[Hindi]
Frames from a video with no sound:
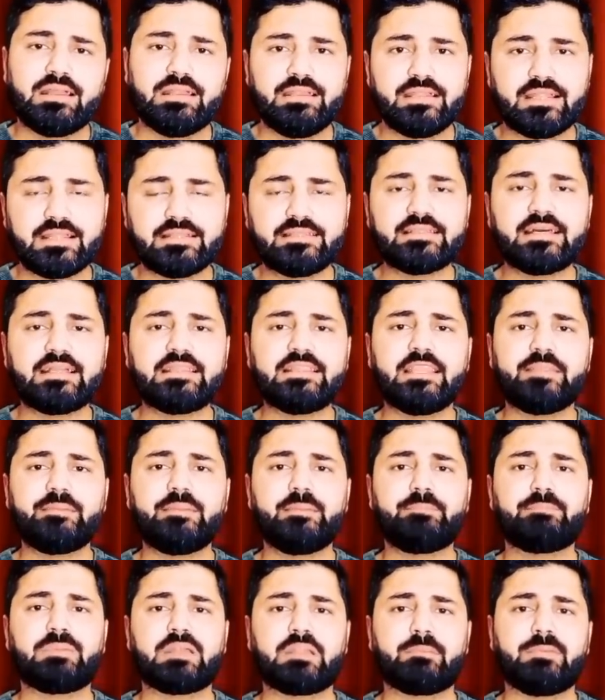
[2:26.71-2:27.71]
नंदा
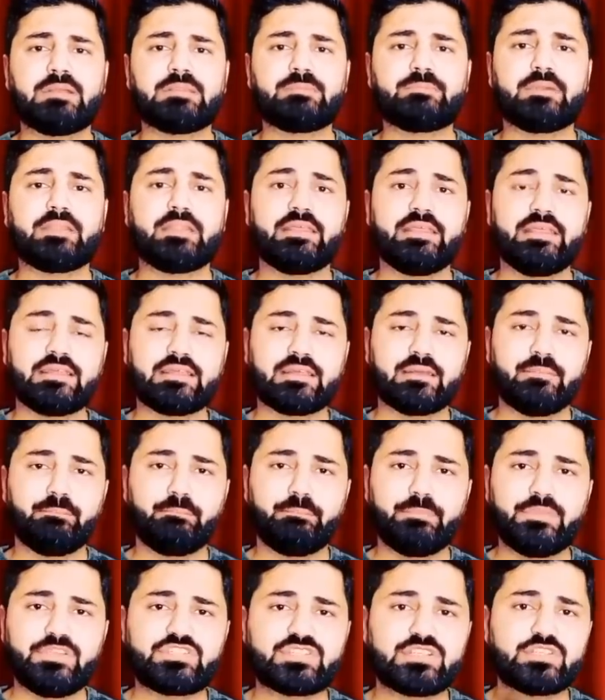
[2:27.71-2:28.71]
देवी पर्वत पर एक
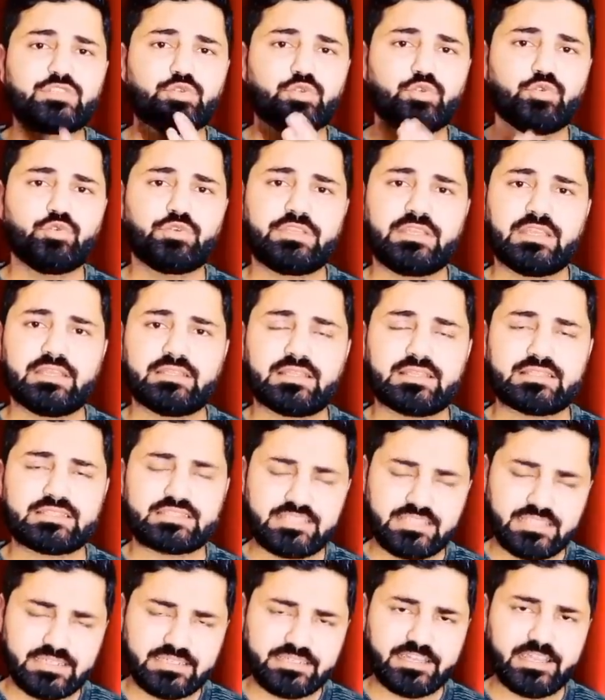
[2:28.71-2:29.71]
मिशन शुरू किया था
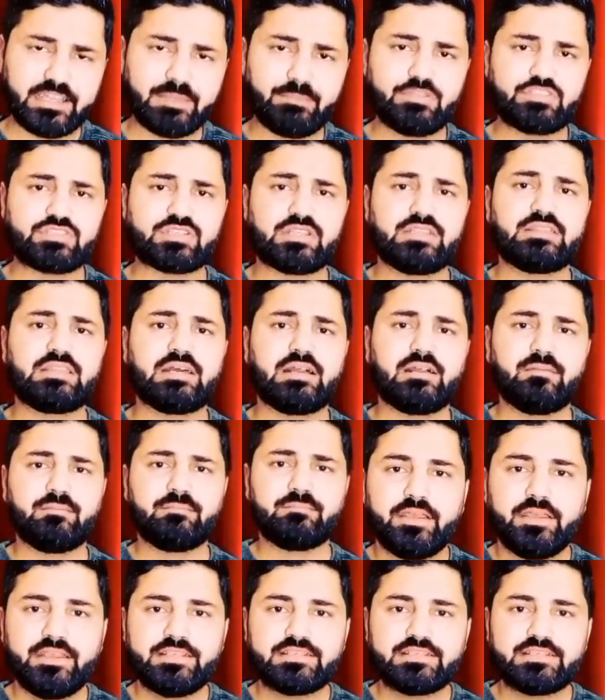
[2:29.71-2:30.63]
सीक्रेट मिशन था